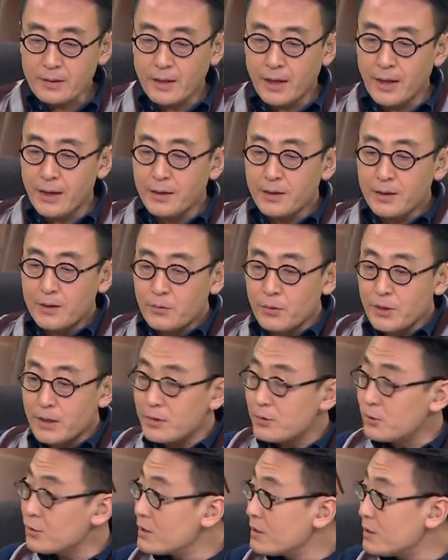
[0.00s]
哎，我
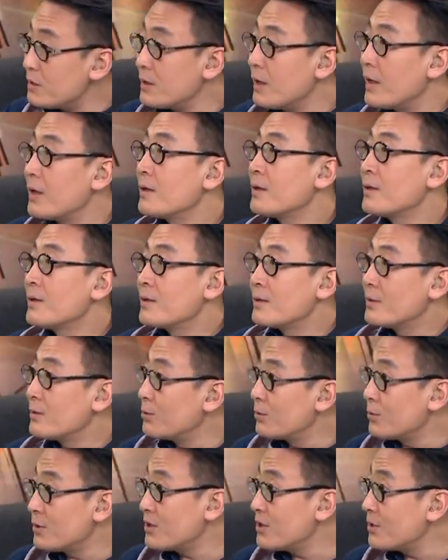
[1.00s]
跟你说，今年
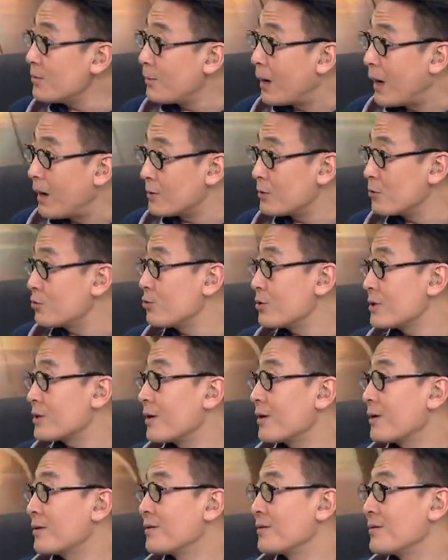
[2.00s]
你说姓马的出
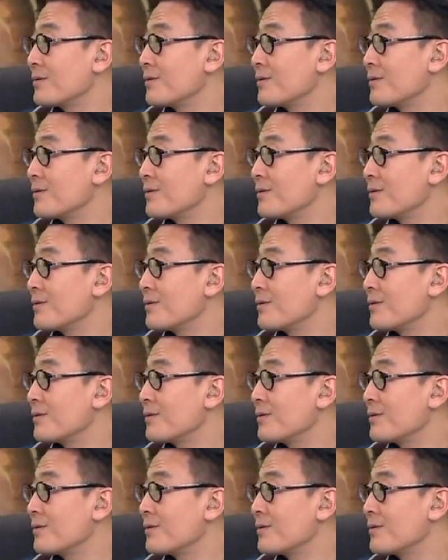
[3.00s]
事儿。